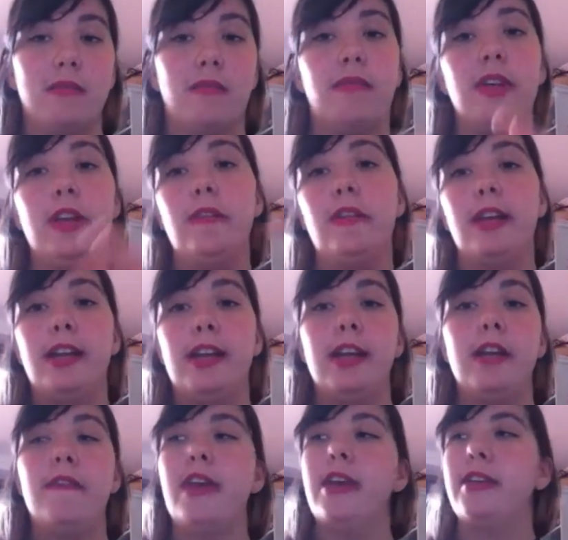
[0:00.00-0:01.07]
frivola degli
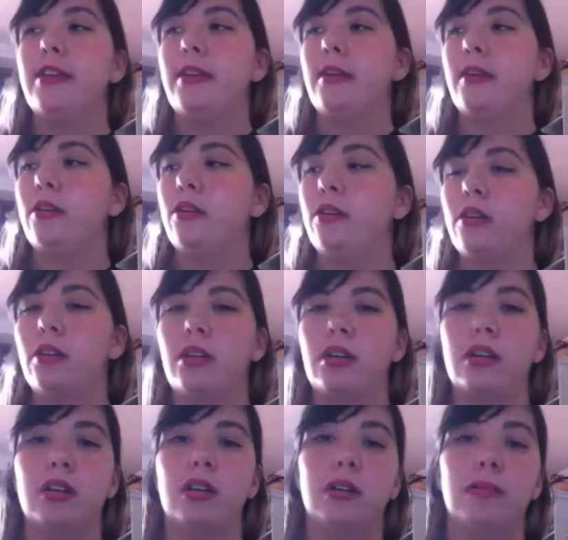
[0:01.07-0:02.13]
alimenti, con
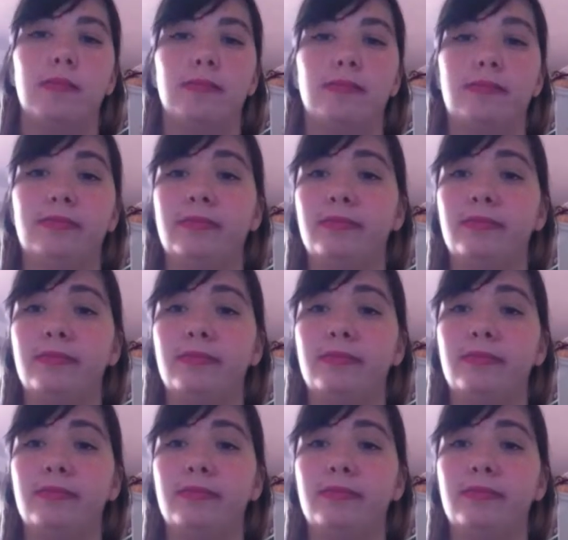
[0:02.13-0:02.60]
eh,